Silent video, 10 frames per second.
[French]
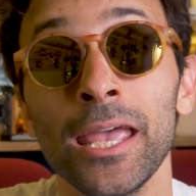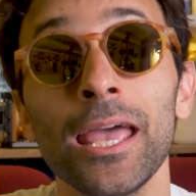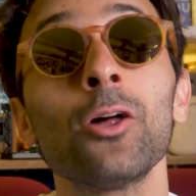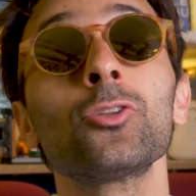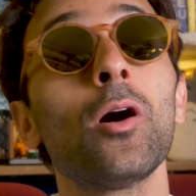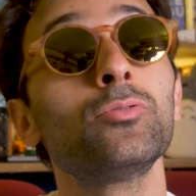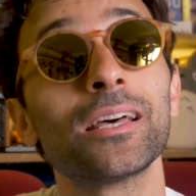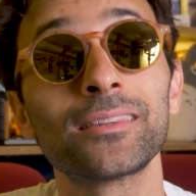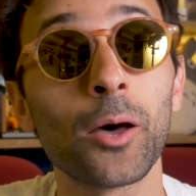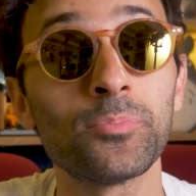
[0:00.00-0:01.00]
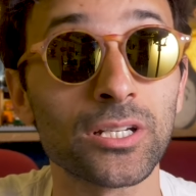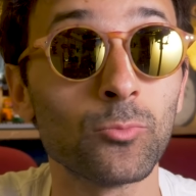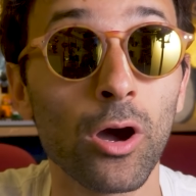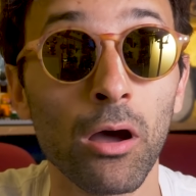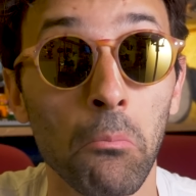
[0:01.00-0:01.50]
Et à l'endroit où ça tape chez
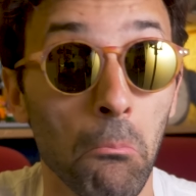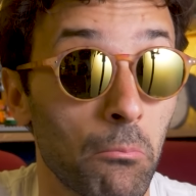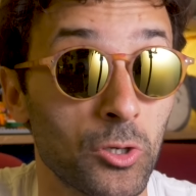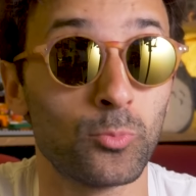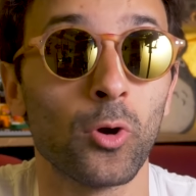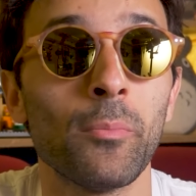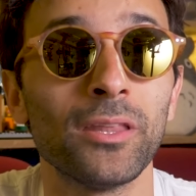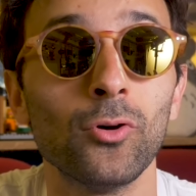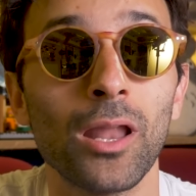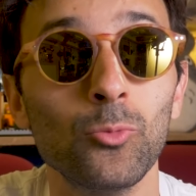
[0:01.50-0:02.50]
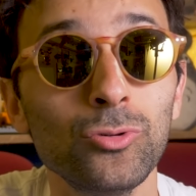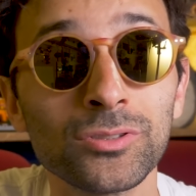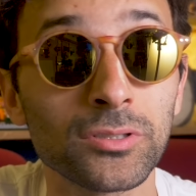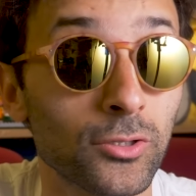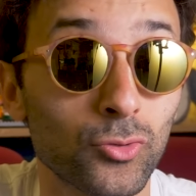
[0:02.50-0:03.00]
moi, je pourrais mettre de la
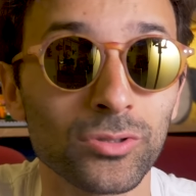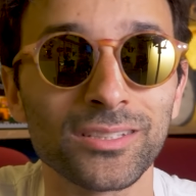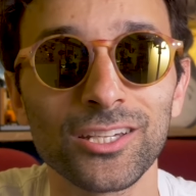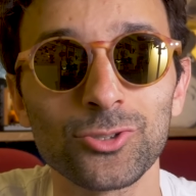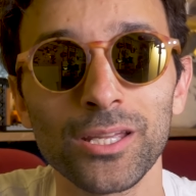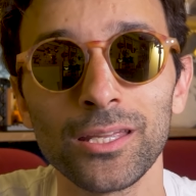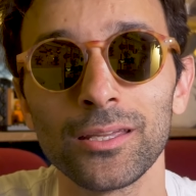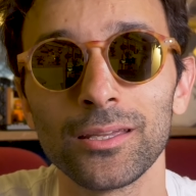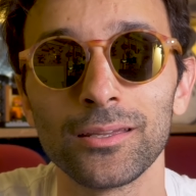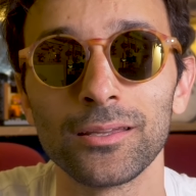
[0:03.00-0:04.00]
mousse et le tour serait joué.